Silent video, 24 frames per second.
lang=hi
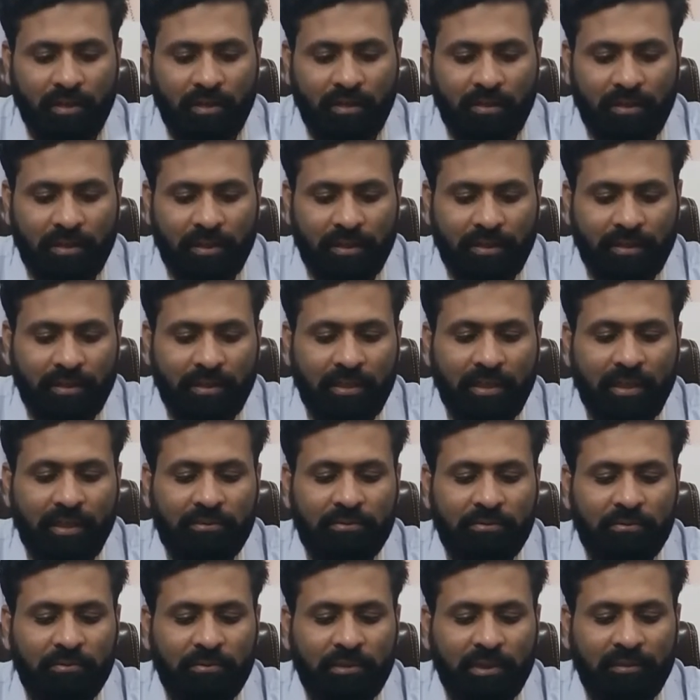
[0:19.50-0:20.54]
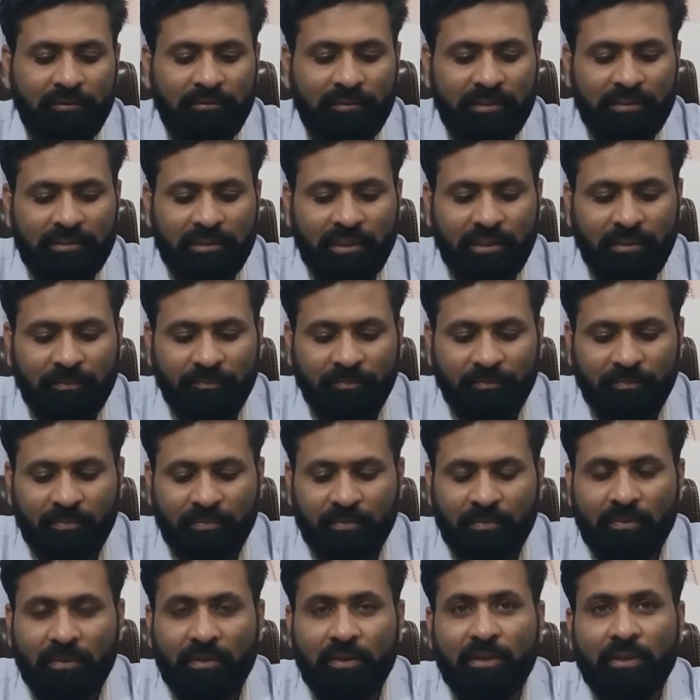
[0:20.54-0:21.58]
टर्की का स्टूडेंट वीज़ा
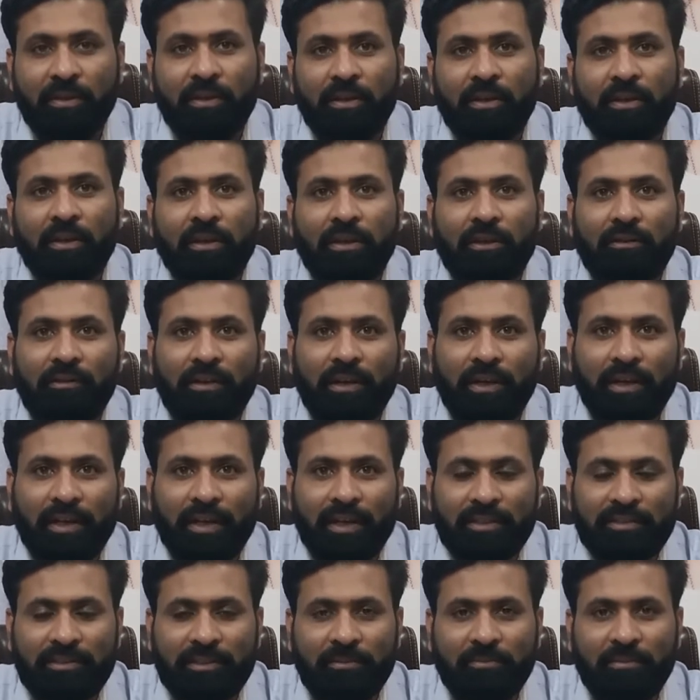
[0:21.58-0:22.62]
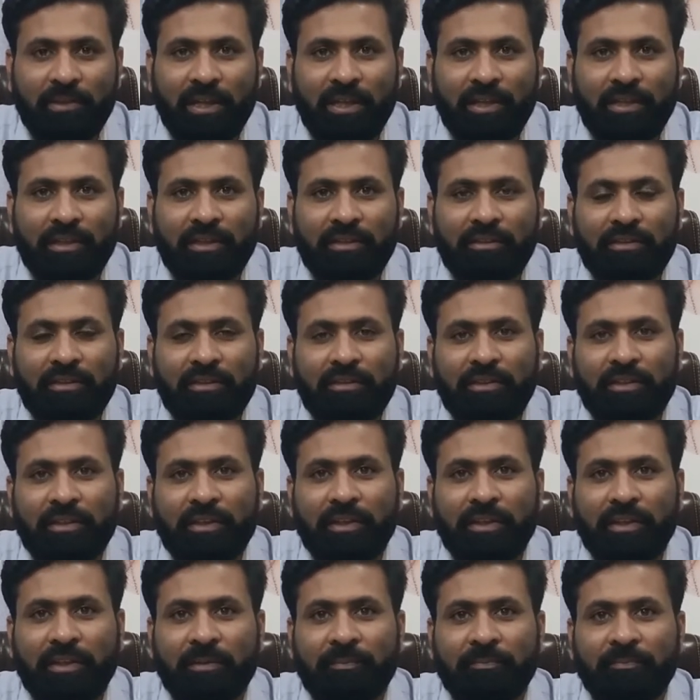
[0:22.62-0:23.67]
वहाँ कैसे अप्लाई कर सकते
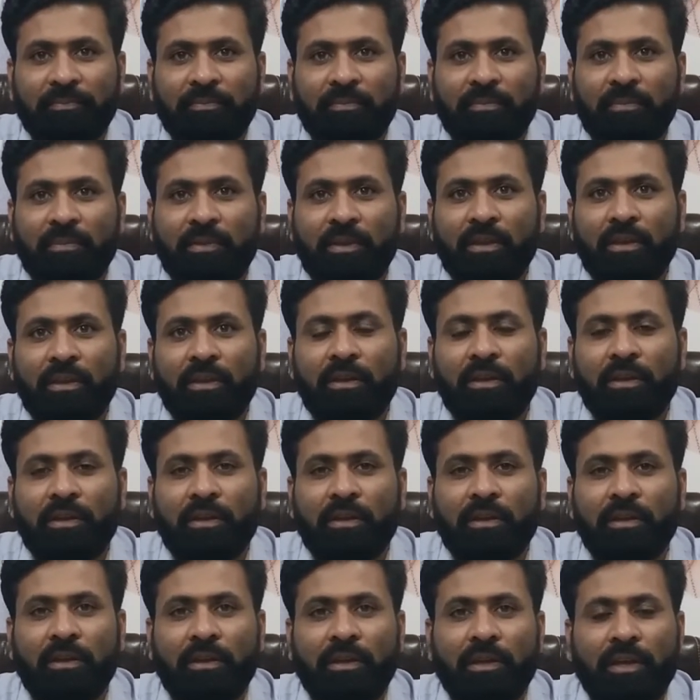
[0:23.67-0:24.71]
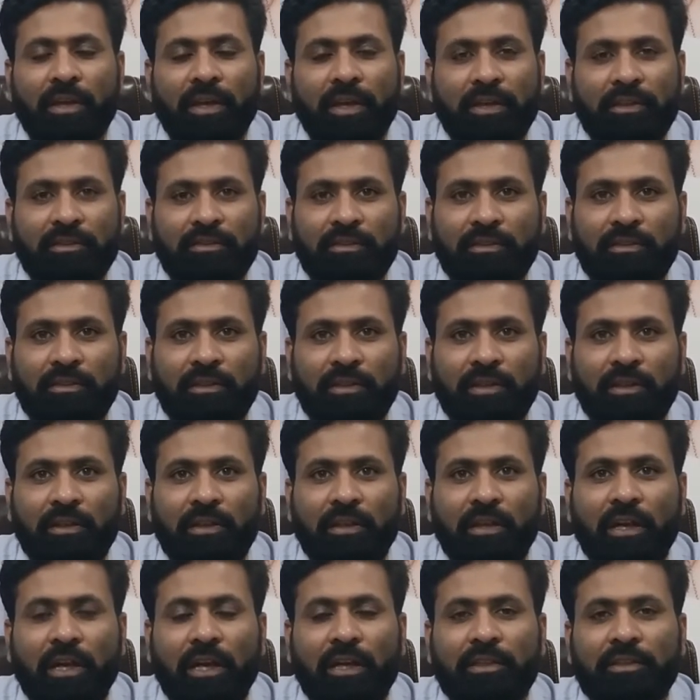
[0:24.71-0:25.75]
हैं एक्सेट्रा
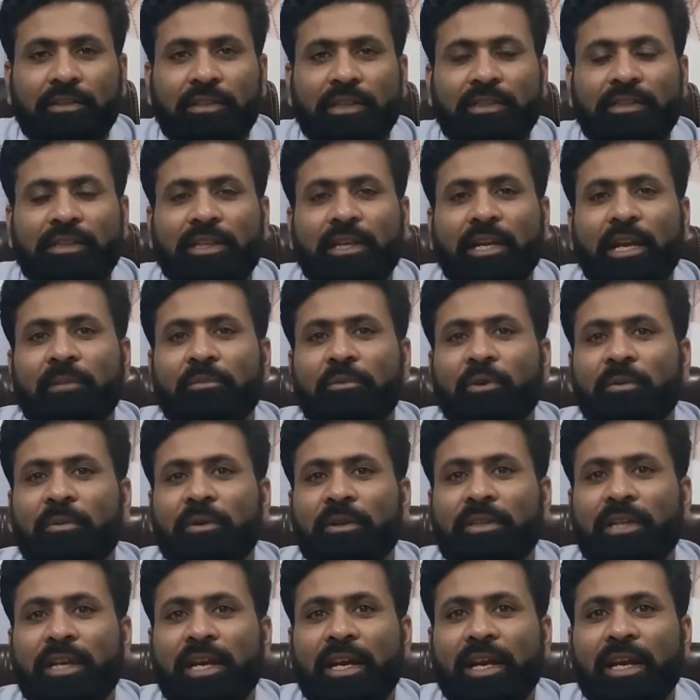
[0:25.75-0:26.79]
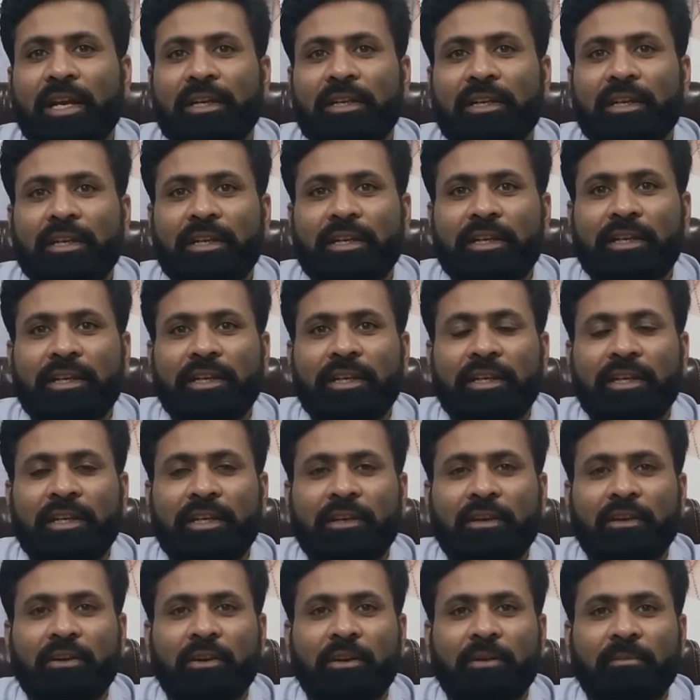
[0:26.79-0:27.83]
जैसा कि आपको पता है
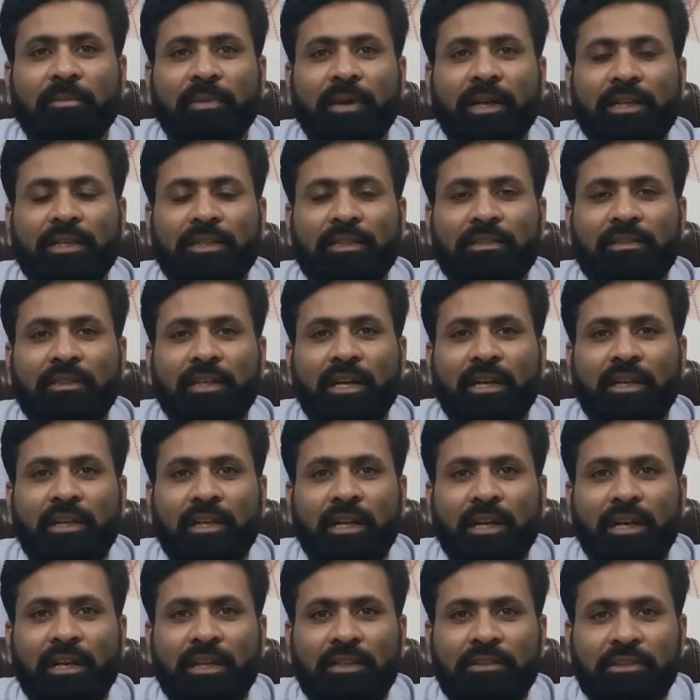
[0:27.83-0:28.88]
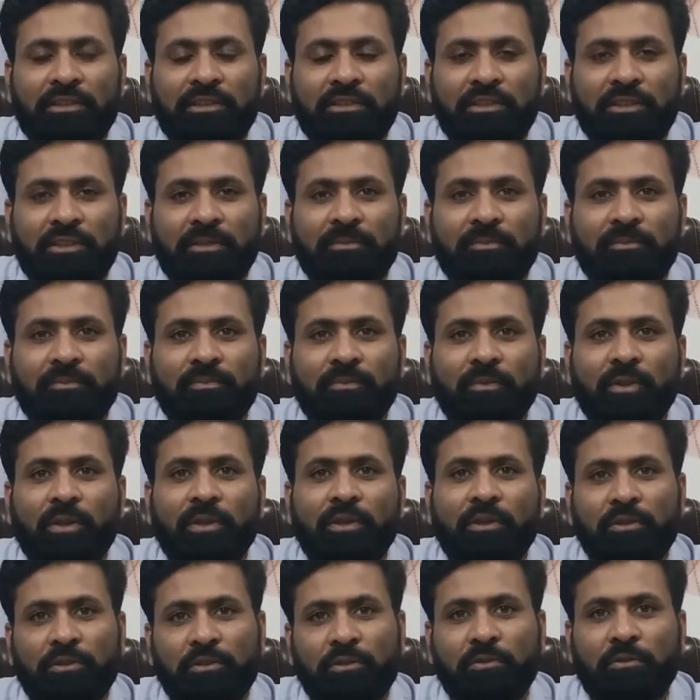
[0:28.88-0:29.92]
टर्की और पाकिस्तान के रिलेशनशिप
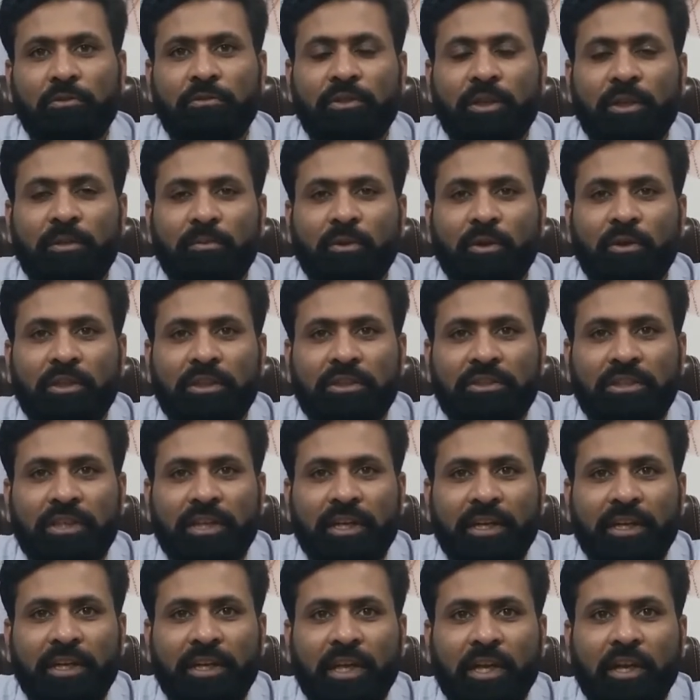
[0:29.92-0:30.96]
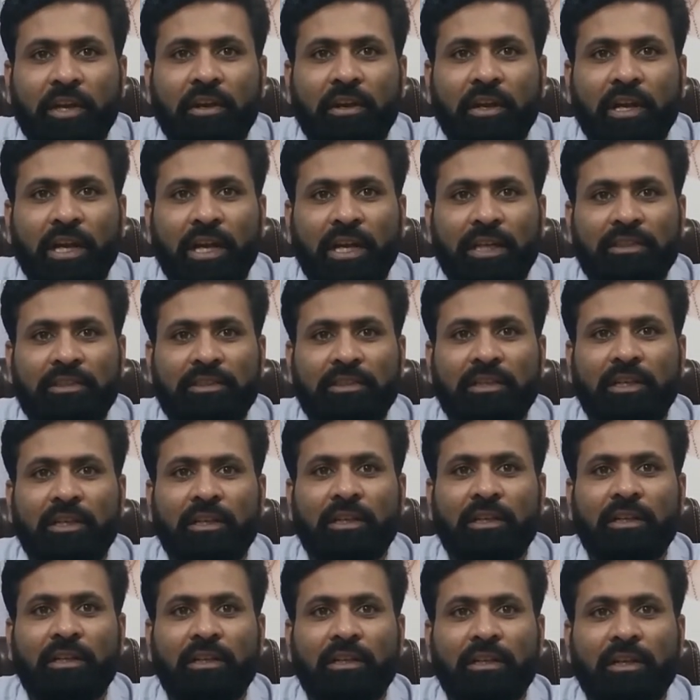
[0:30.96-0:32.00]
शुरू से ही बहुत अच्छे रहे हैं और
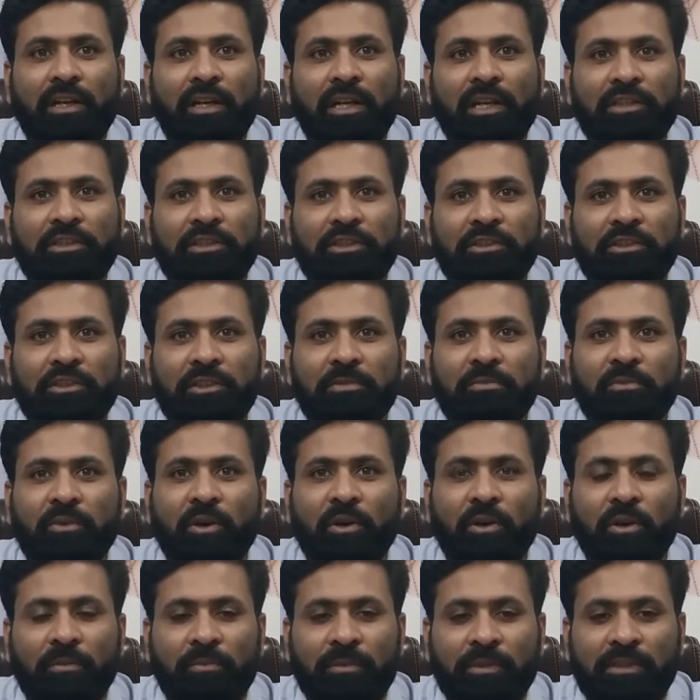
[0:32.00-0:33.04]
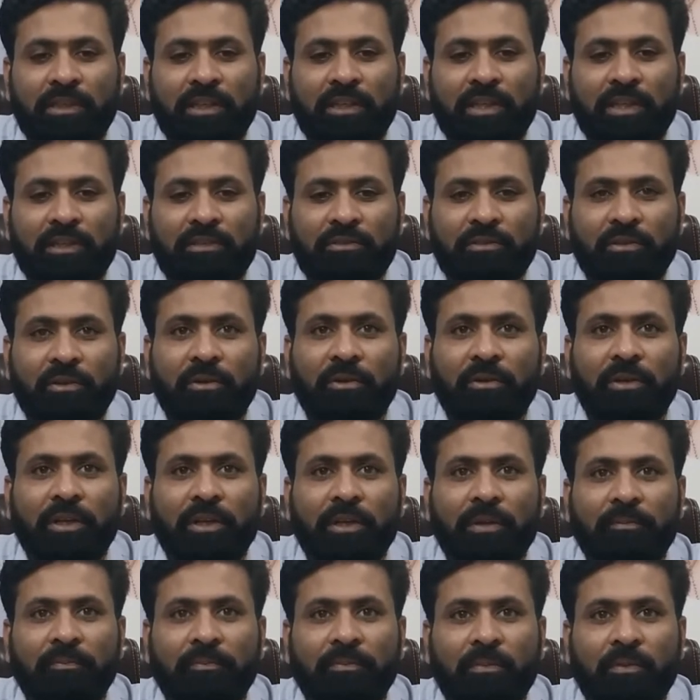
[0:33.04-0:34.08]
आजकल रिलेशनशिप और भी ज़्यादा स्ट्रॉन्ग
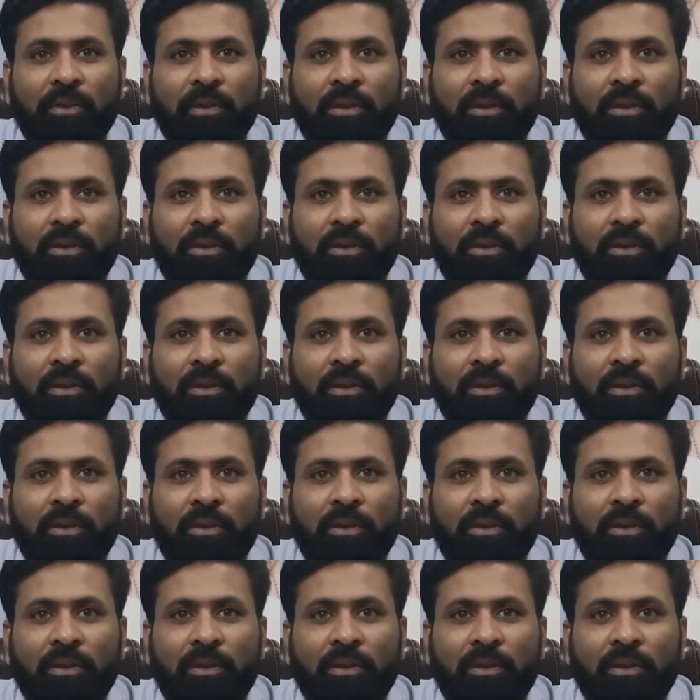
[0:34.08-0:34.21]
हैं